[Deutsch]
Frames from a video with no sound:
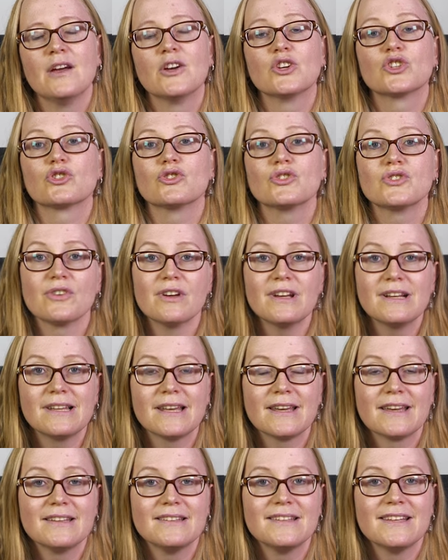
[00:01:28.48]
Schon
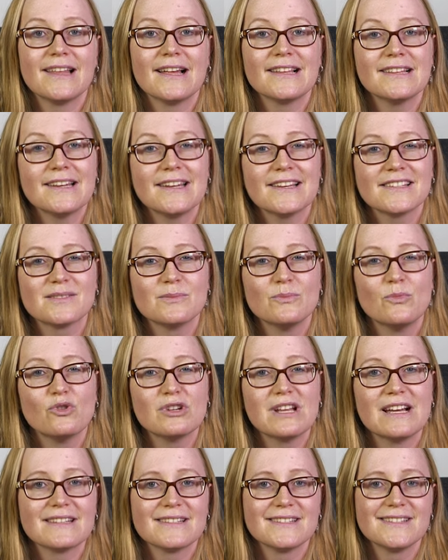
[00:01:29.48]
Säuglinge in den allerersten
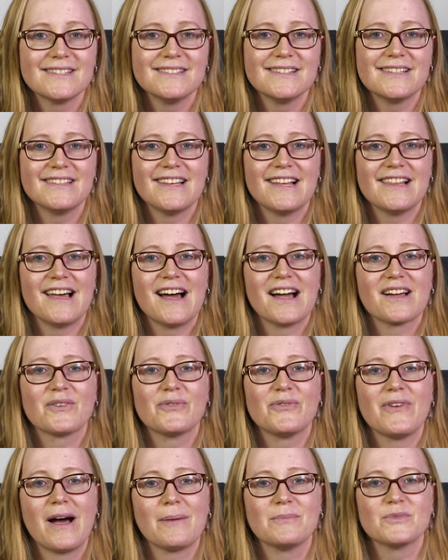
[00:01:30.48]
Monaten sind in der Lage,
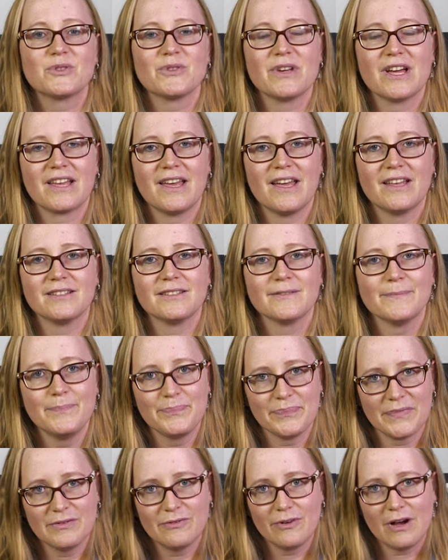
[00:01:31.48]
Farben zu erkennen,
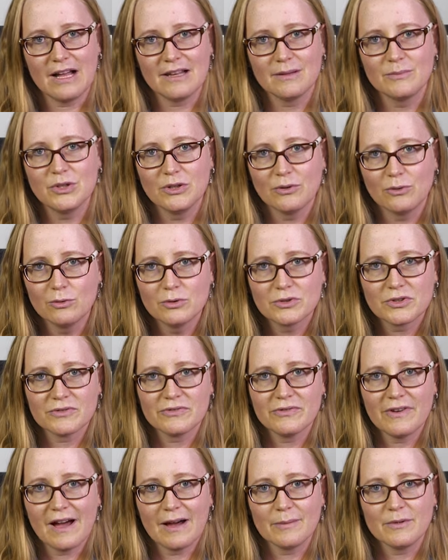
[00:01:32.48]
vor allem die rote
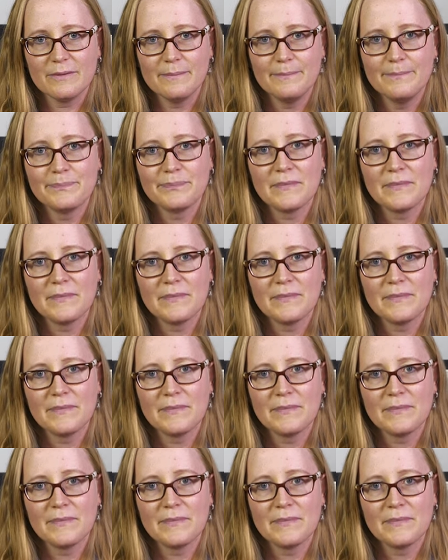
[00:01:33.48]
Farbe.